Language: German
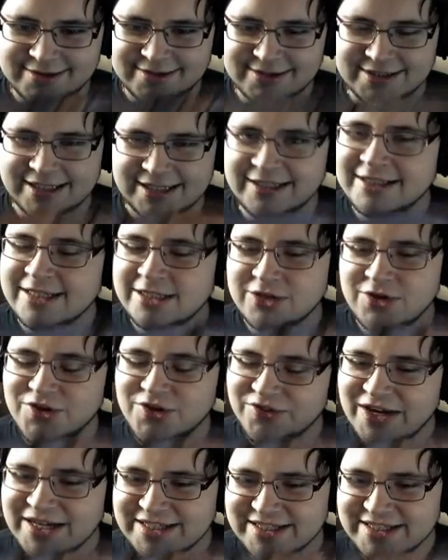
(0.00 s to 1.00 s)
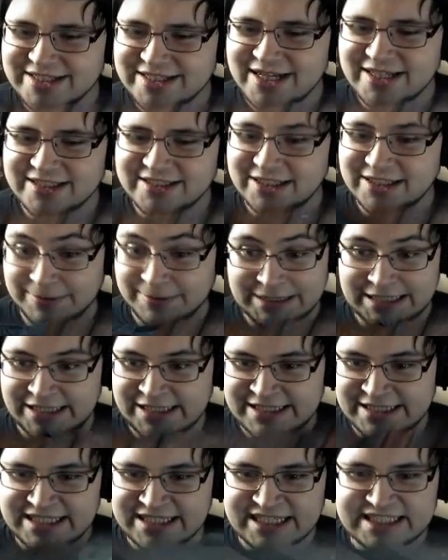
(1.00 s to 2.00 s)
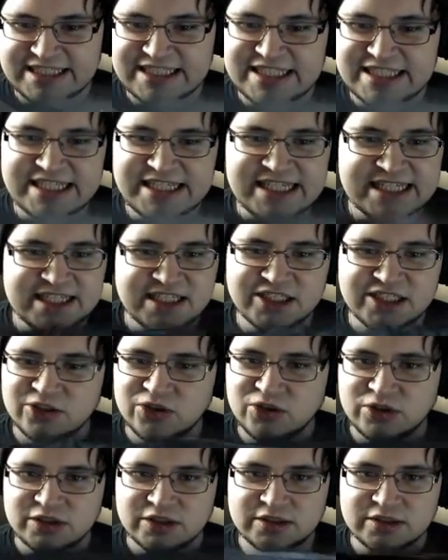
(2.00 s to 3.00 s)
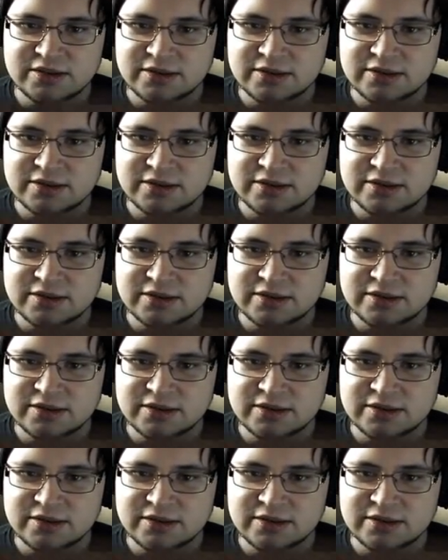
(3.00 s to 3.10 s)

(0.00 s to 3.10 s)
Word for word: Klingt ja so, ich weiß es gar nicht. Ich habe ihn ehrlich gesagt nie geguckt.